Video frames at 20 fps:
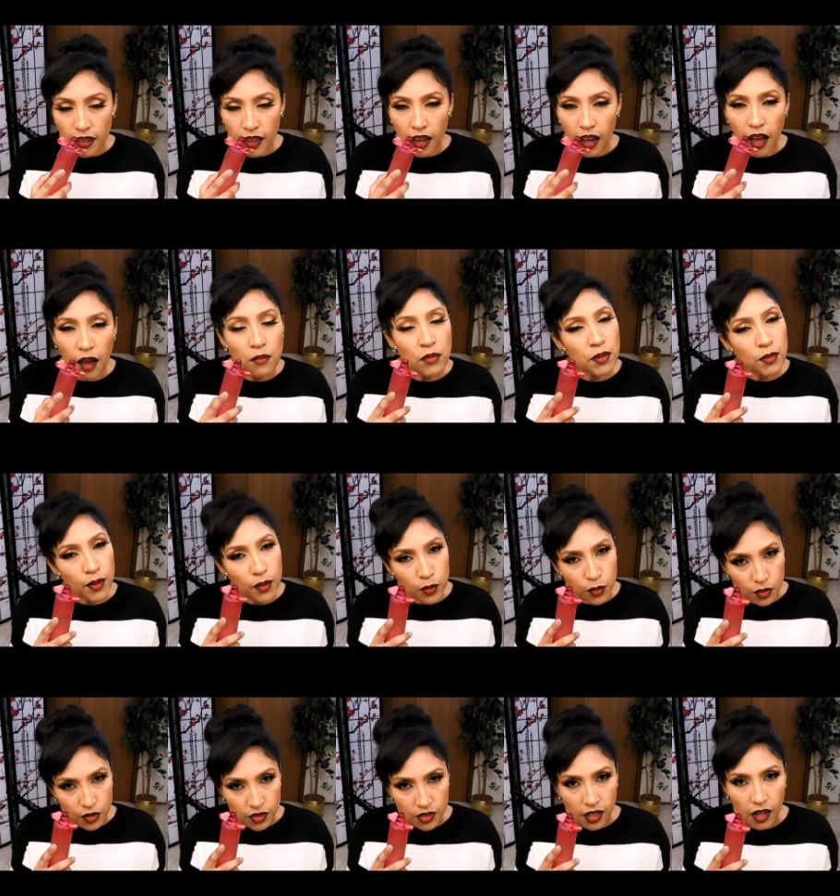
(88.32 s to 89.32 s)
a mí me
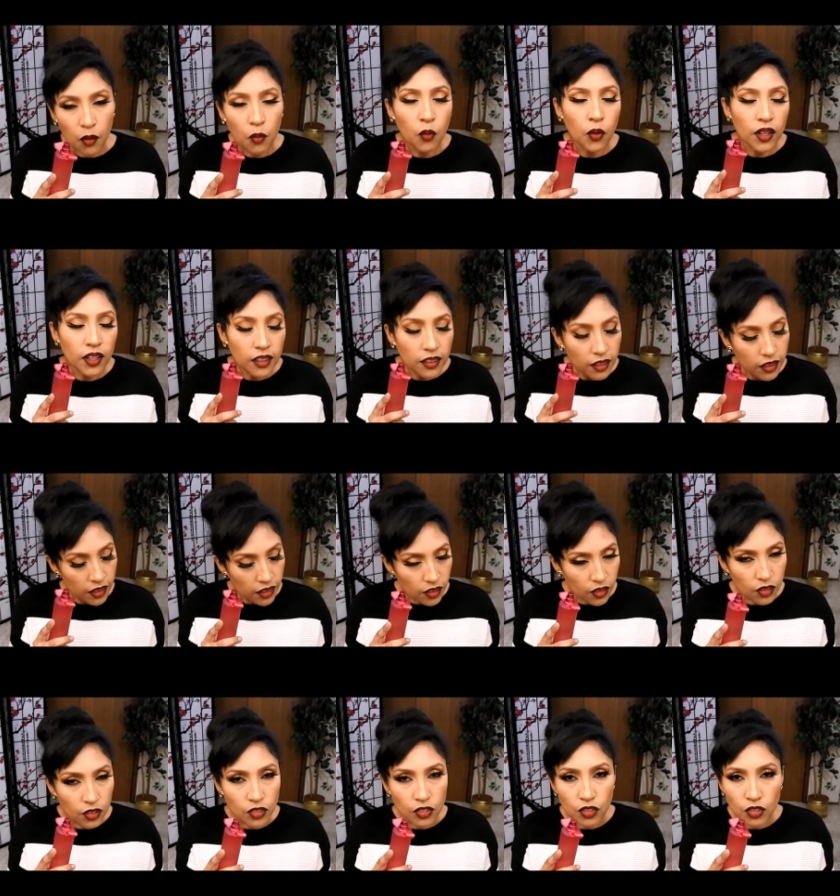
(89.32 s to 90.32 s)
gusta, huele
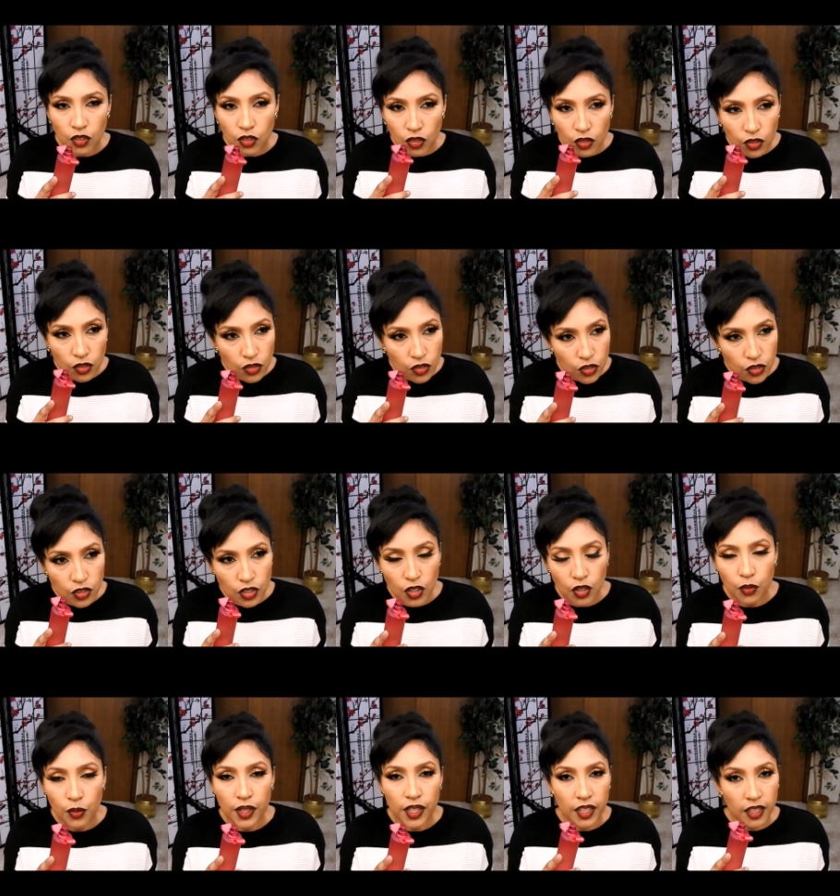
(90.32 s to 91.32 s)
rico, no, no se
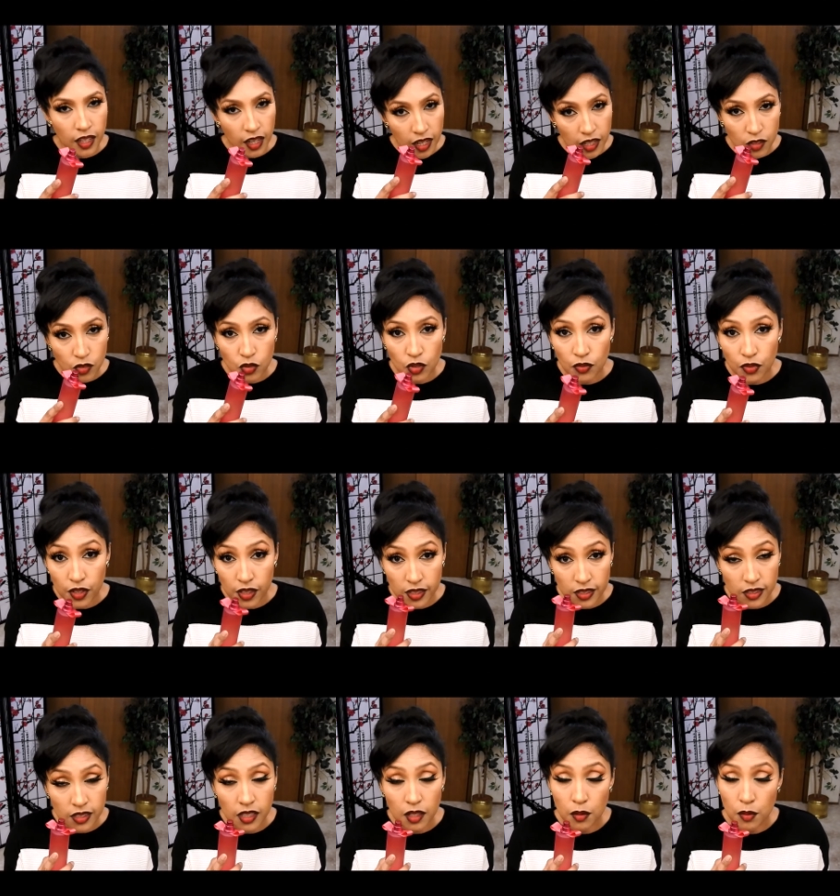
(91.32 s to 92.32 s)
los voy a negar, es una
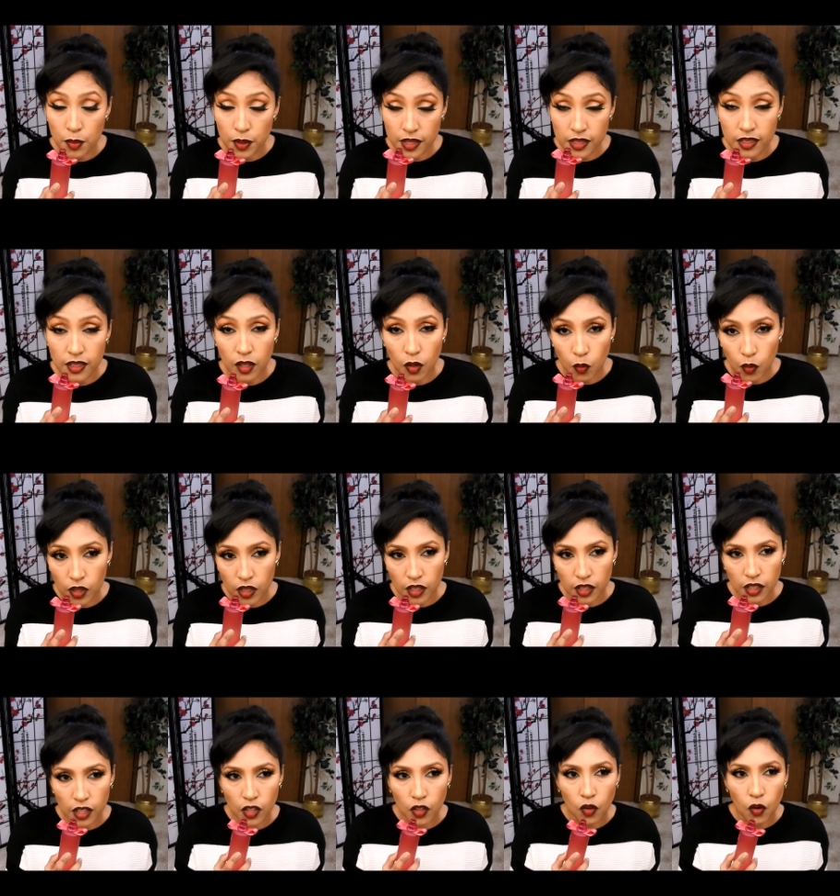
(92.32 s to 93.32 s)
fragancia que me parece que huele
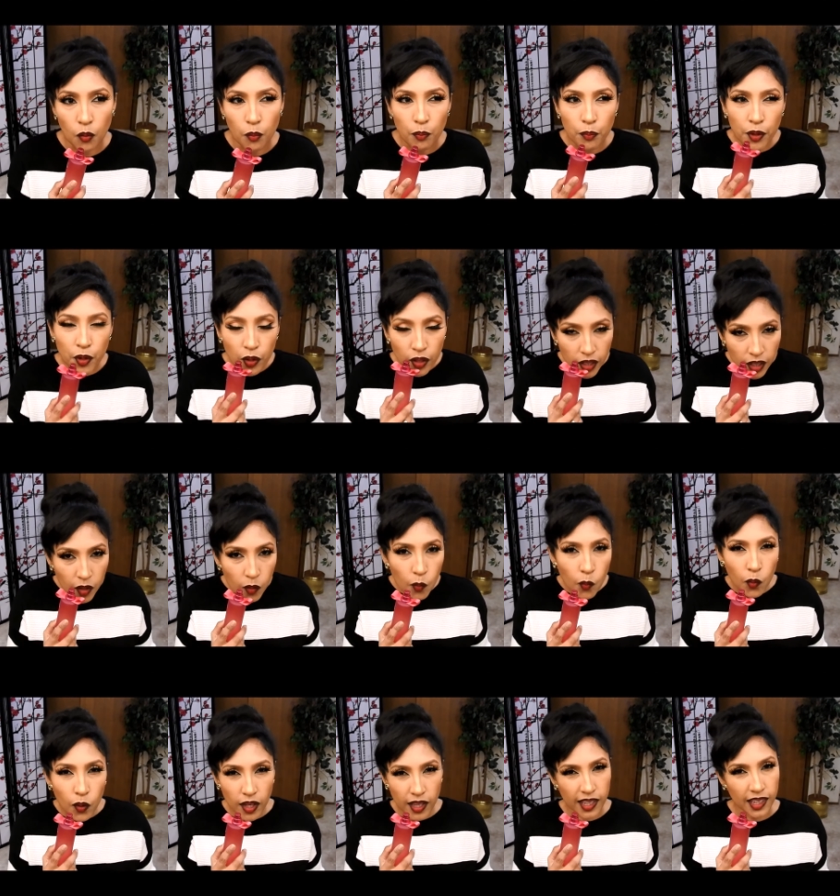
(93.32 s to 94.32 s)
rico. Pero ¿qué
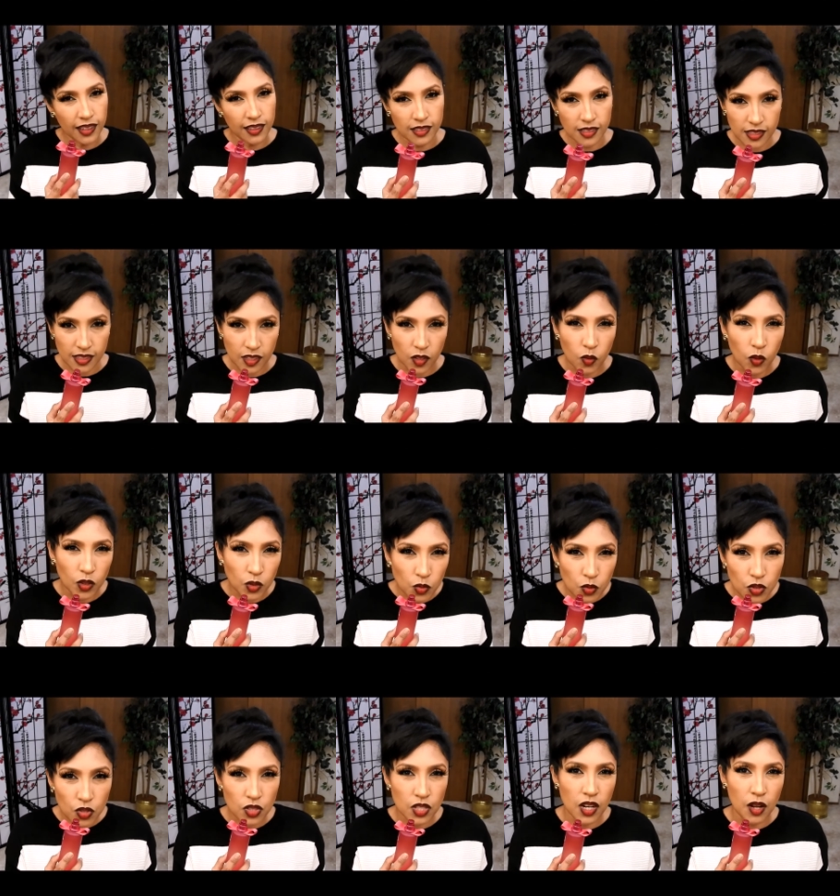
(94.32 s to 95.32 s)
huele en sí cuando
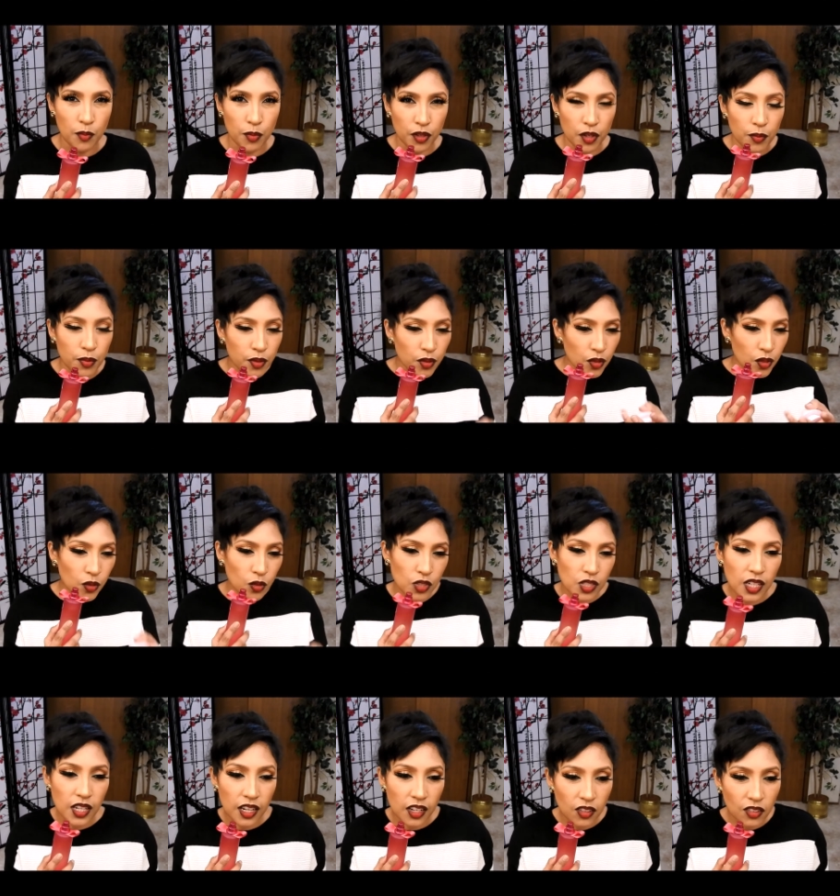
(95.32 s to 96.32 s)
uno se la pone? Porque uno
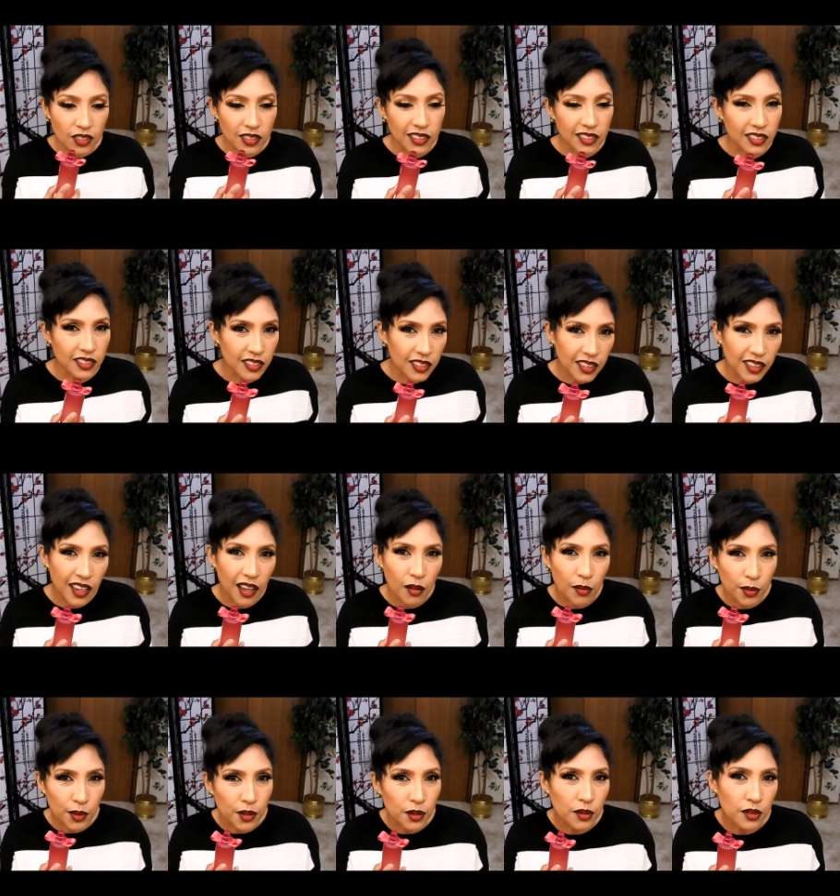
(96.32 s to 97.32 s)
escucha las notas y dice ya,
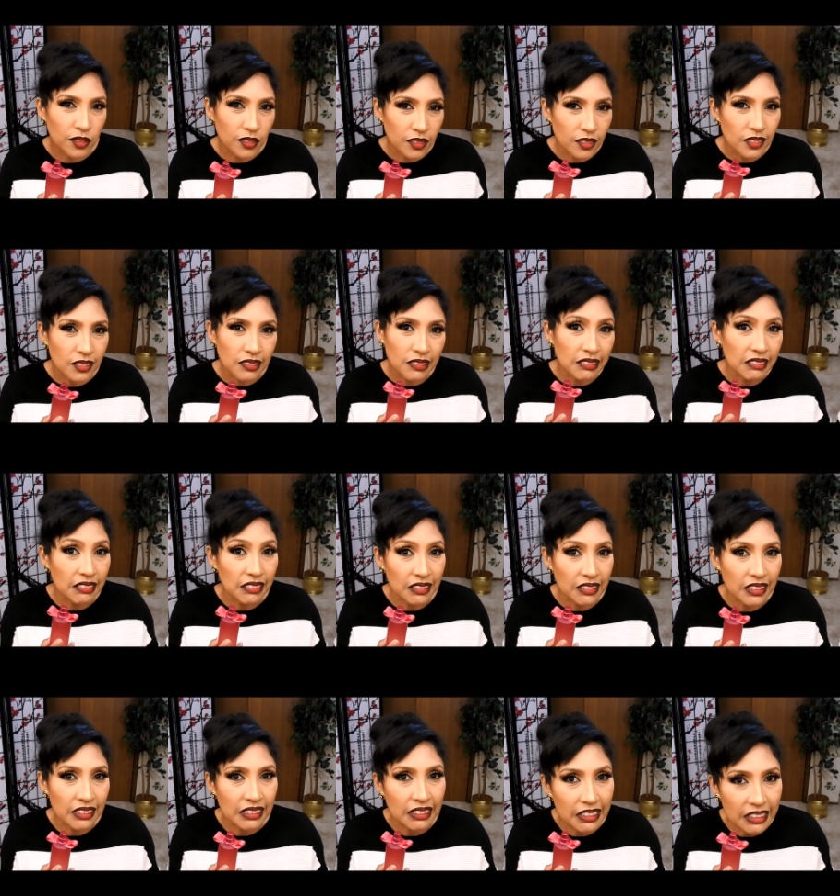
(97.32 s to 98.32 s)
pero
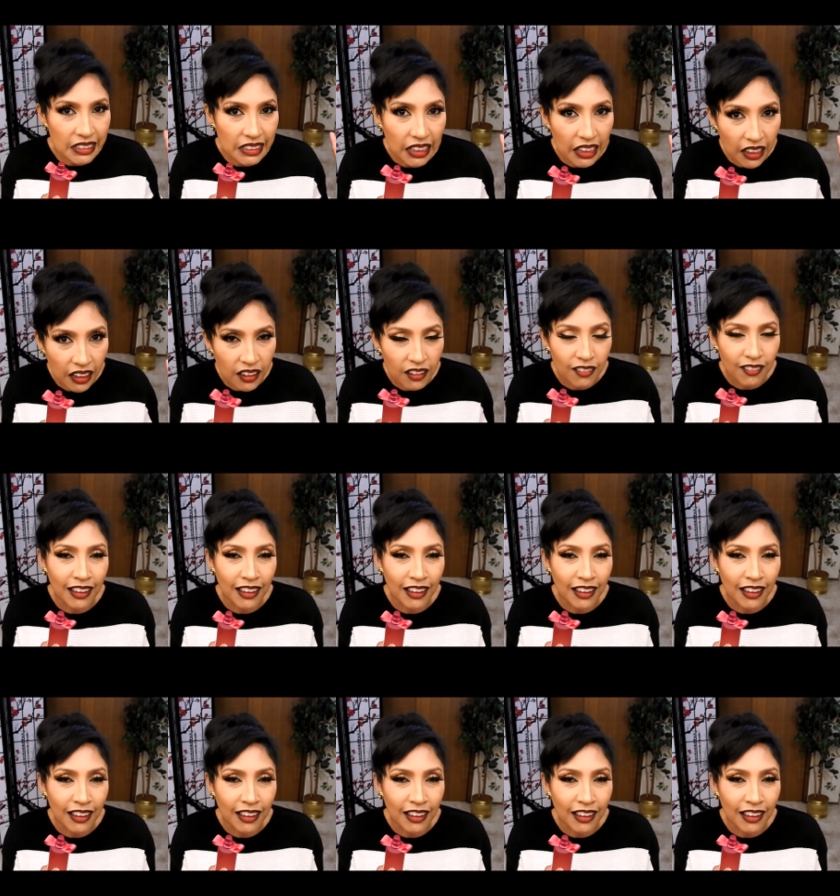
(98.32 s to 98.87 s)
mm, ¿qué es? No,